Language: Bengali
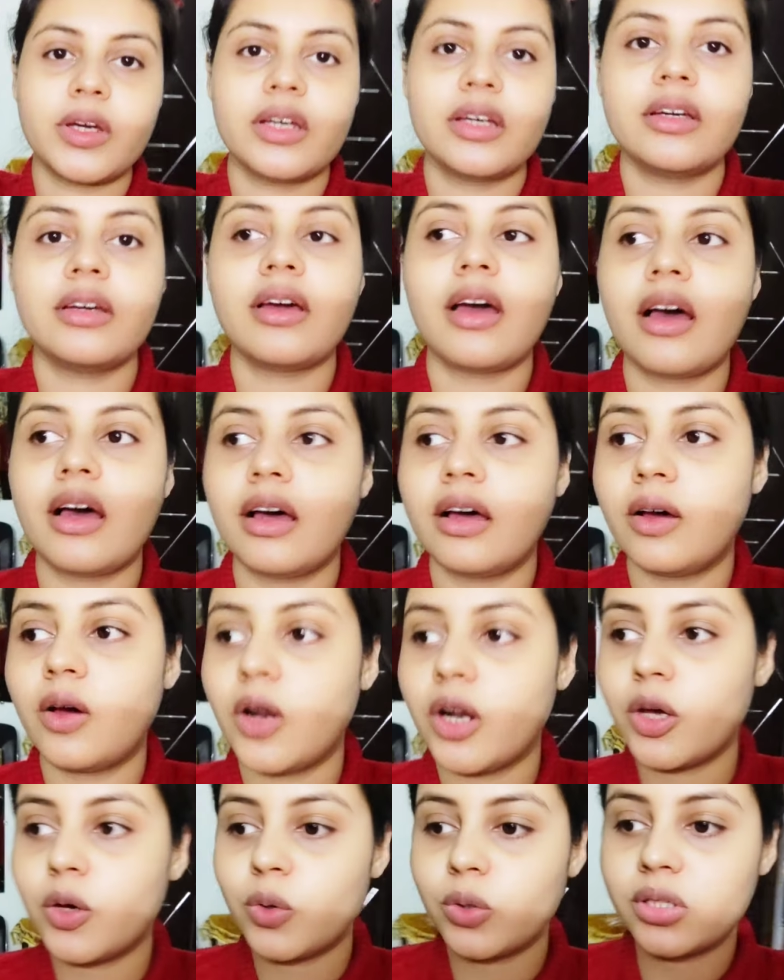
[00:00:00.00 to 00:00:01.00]
কি
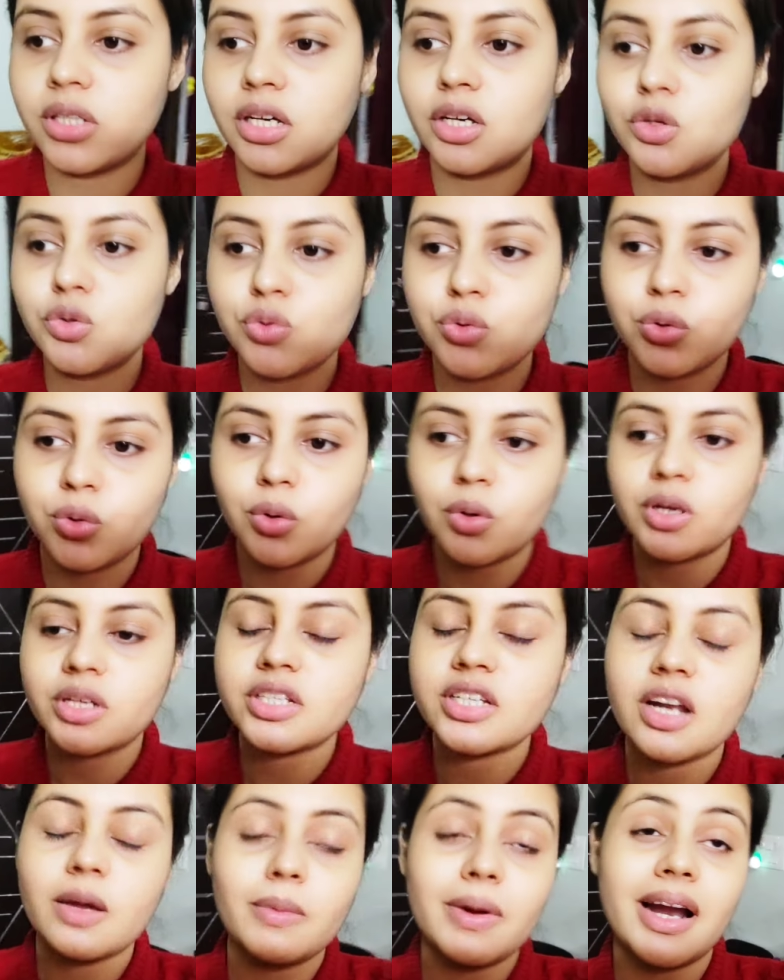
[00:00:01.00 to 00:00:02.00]
অনেকক্ষণ থেকে শুরু
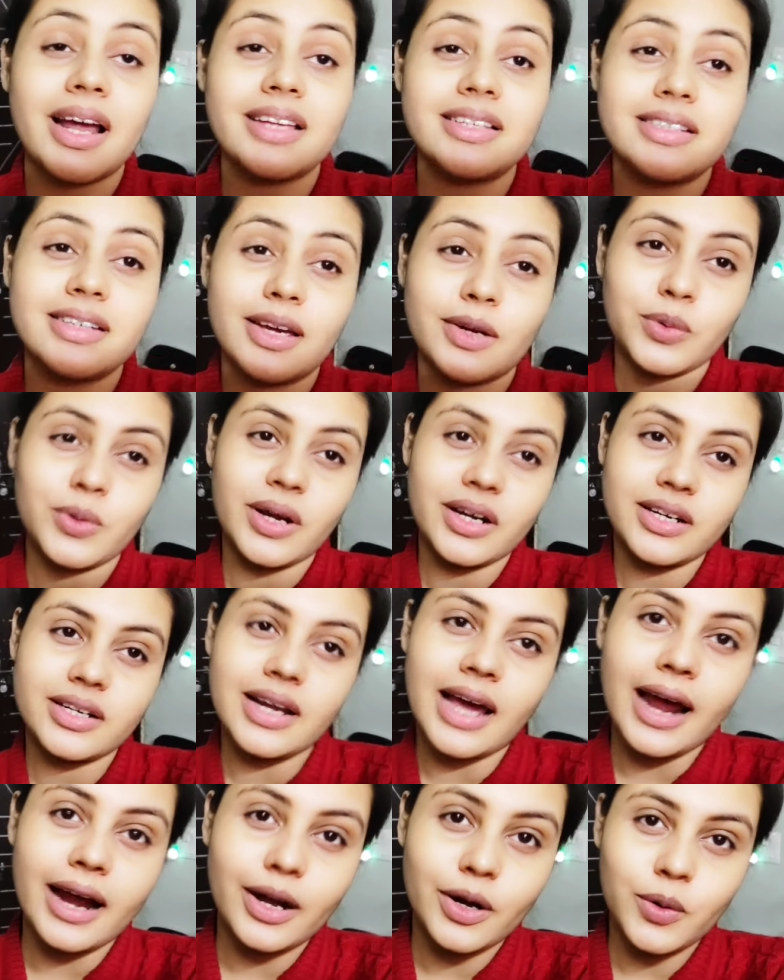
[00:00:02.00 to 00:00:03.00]
করেছিলাম আর আজকে একটুখানি
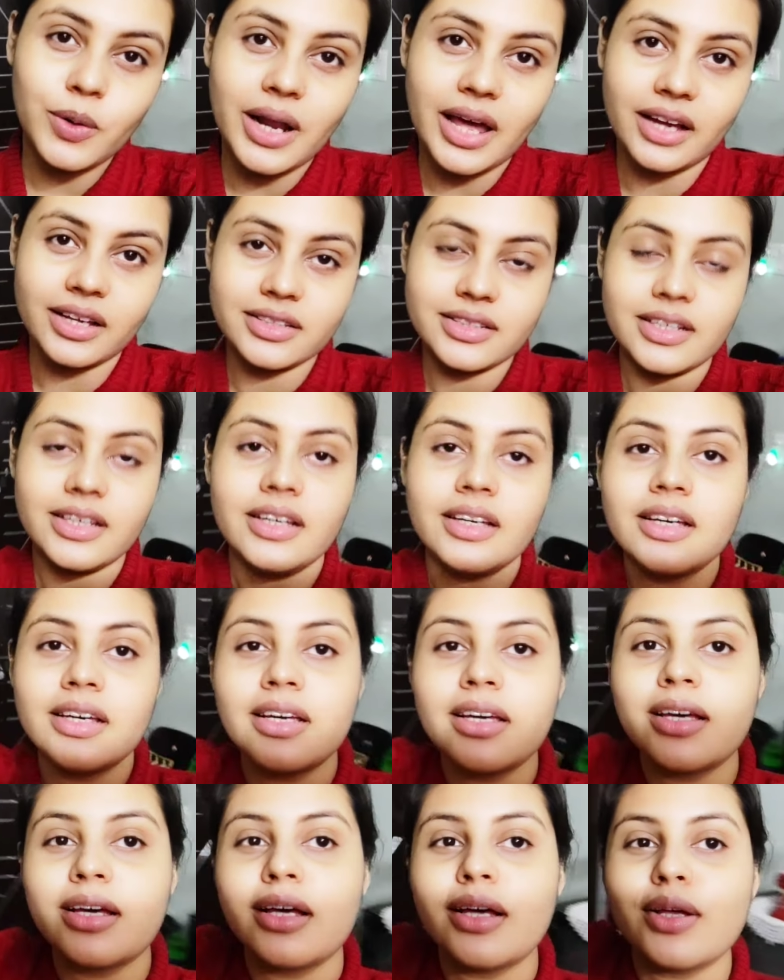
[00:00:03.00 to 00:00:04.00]
টায়ার্ডও লাগছে
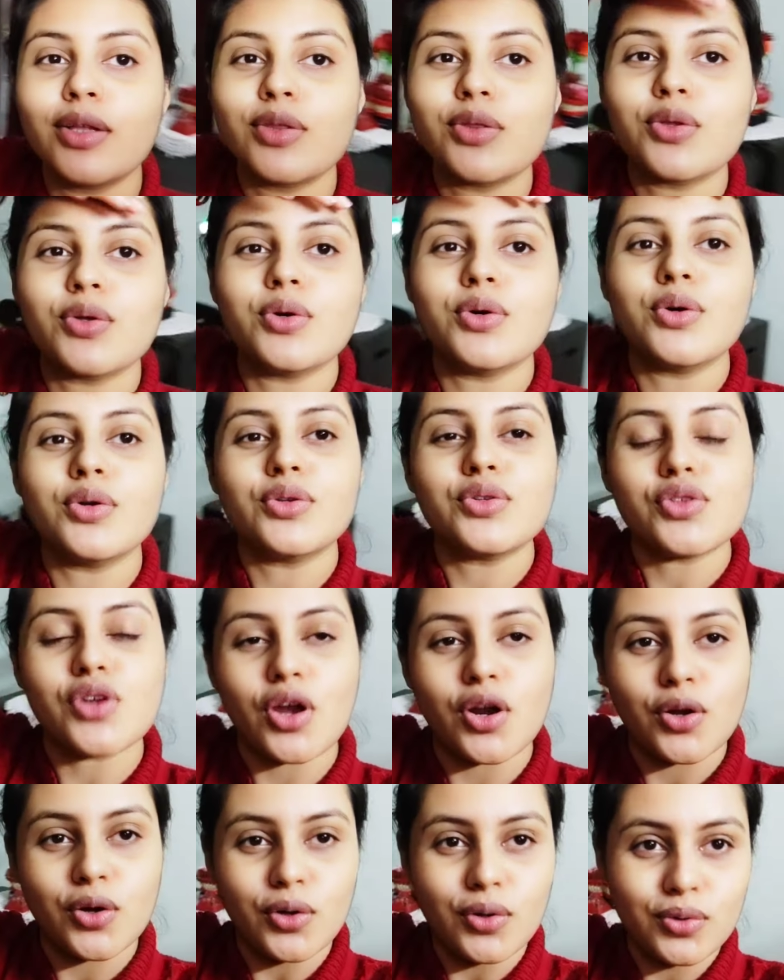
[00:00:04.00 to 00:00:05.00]
তো
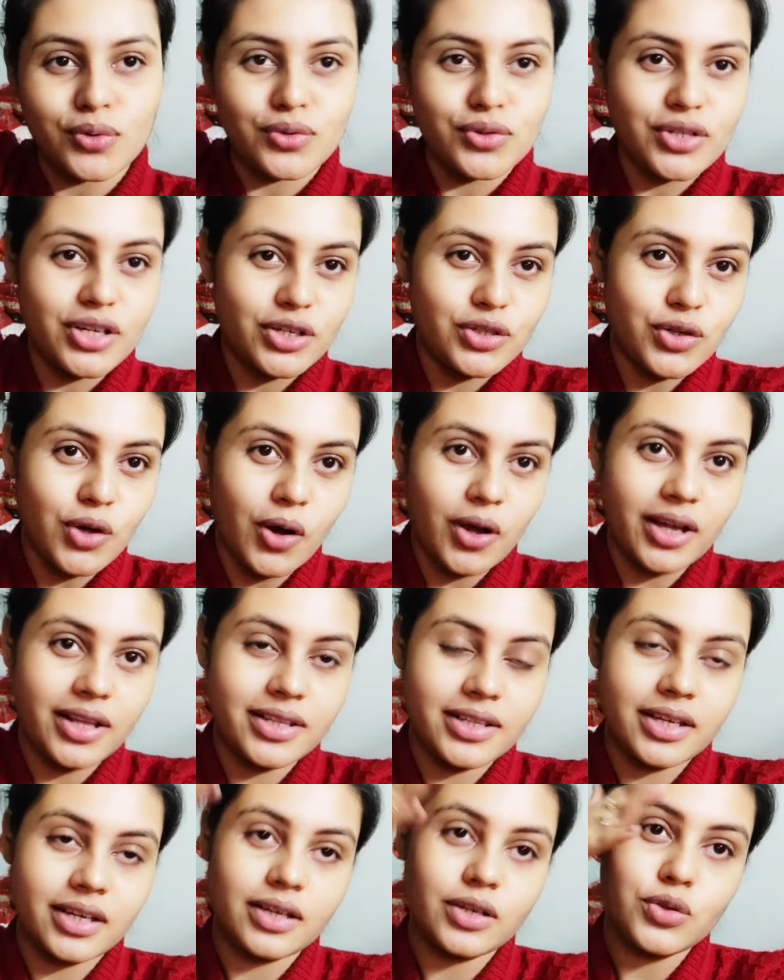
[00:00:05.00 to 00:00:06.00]
চলো সেই সকাল
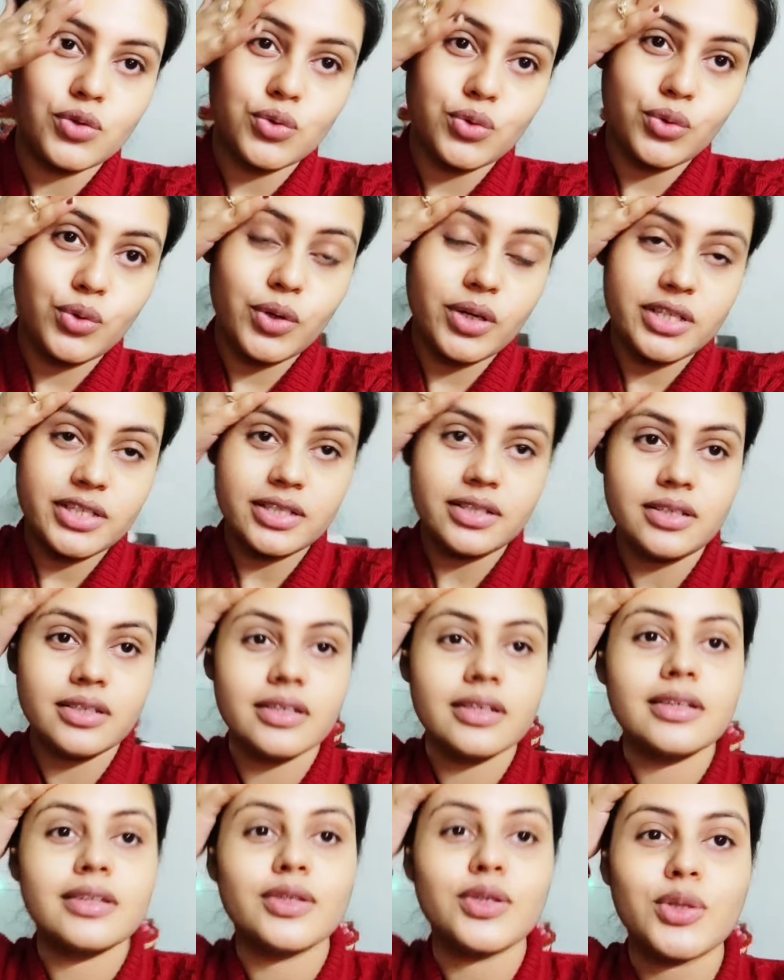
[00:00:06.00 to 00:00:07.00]
থেকে শুরু হয়েছে
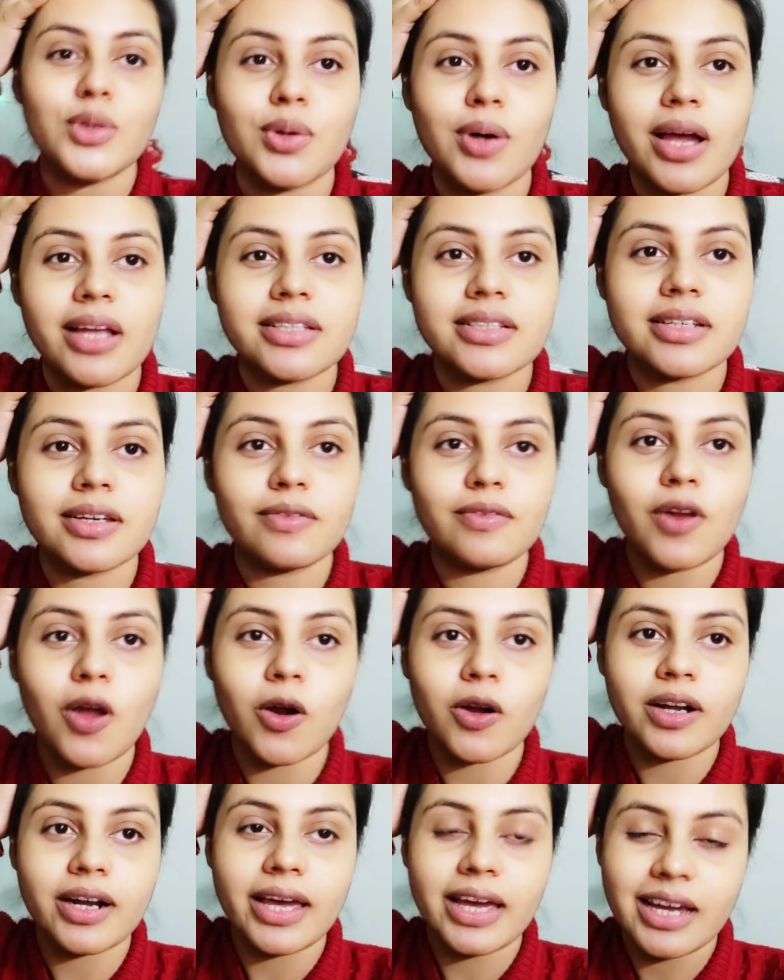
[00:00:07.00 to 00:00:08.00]
তো আজকে
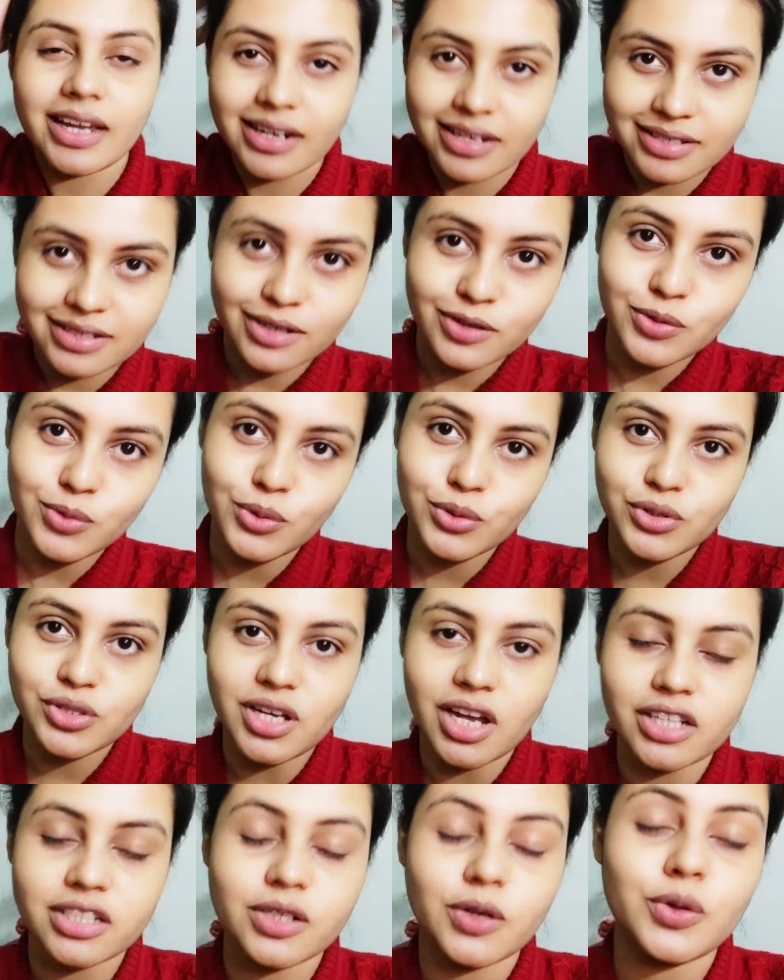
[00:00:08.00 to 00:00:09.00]
ব্লগটা এখানেই শেষ করছি
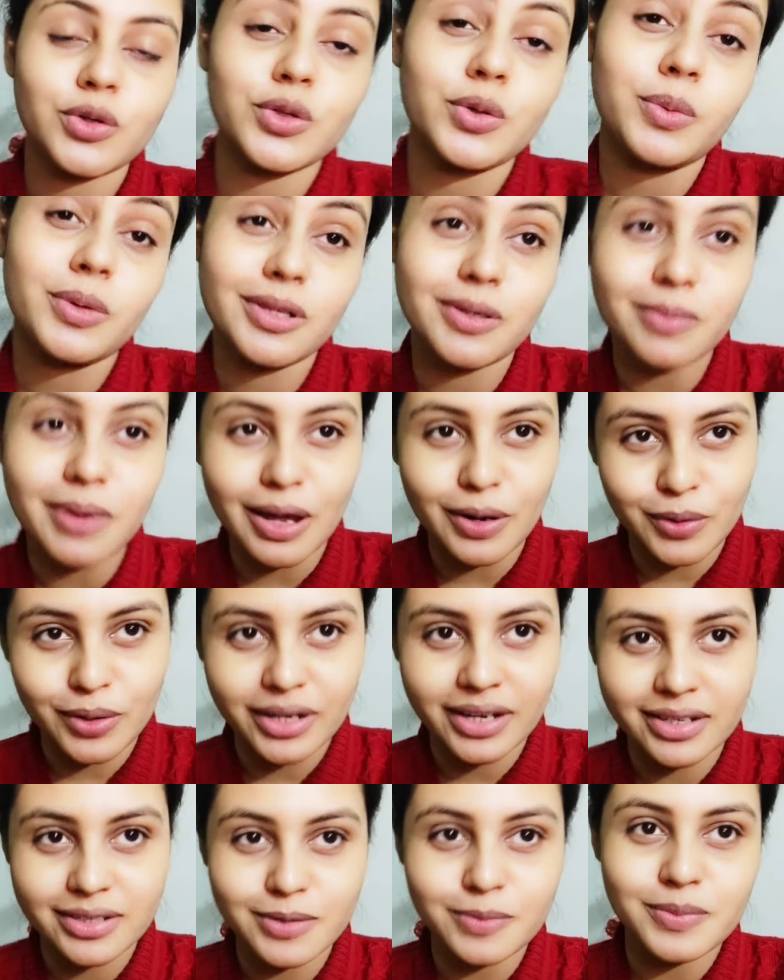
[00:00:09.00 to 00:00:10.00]
আশা করি তোমাদের ভালো
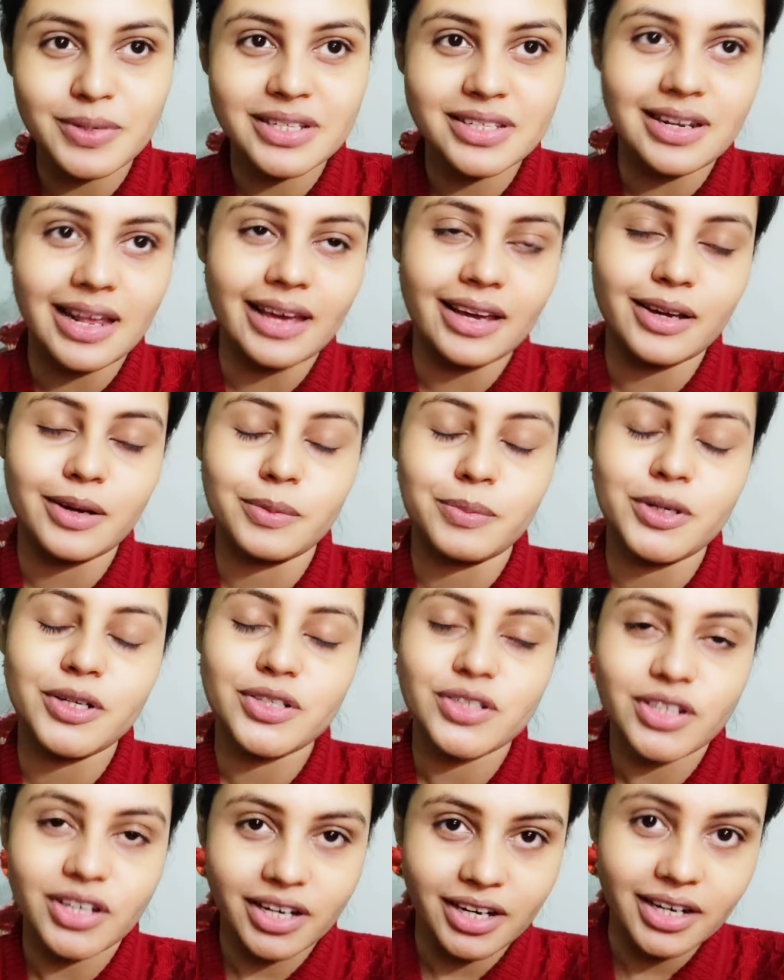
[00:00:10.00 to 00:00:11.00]
লেগেছে প্লিজ লাইক কমেন্ট
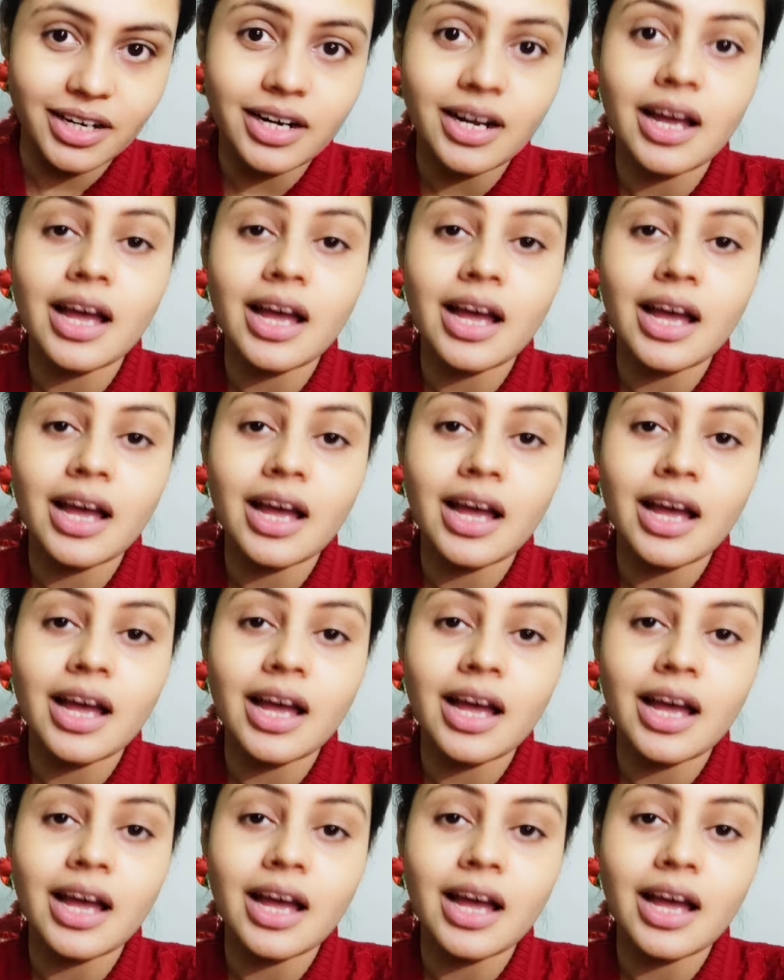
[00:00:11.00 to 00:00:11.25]
শেয়ার